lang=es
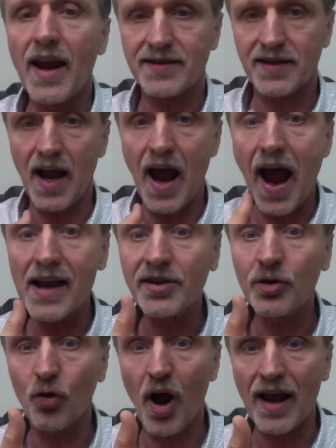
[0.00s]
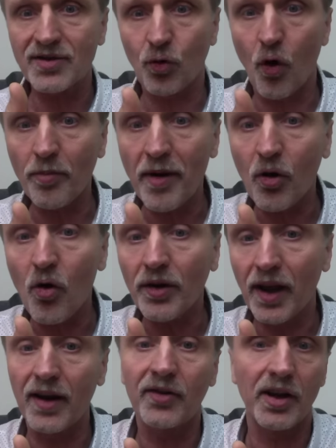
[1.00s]
Es ácido ascórbico,
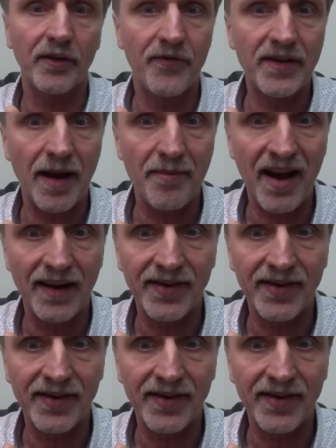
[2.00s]
quiere decir vitamina